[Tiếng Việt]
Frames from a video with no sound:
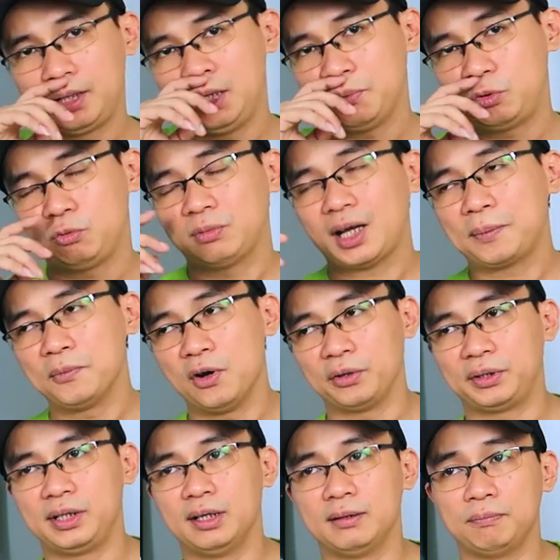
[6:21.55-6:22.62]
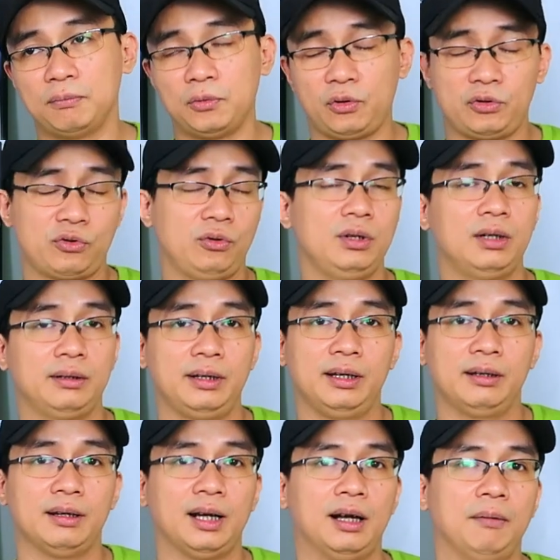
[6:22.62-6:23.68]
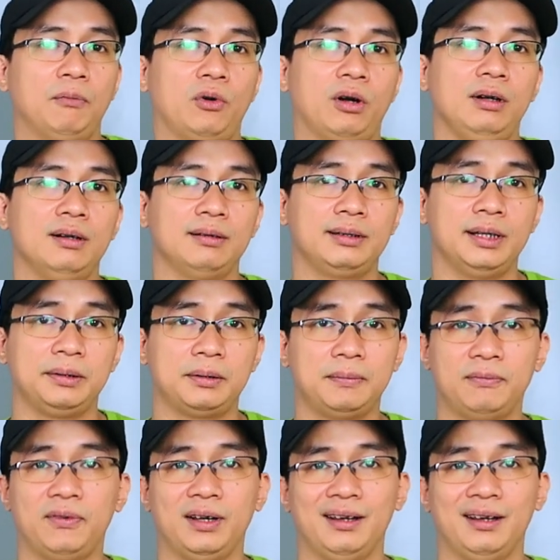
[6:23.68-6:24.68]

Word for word: khi mà chúng ta bỏ tiền một số lượng tiền à một cái lượng tiền không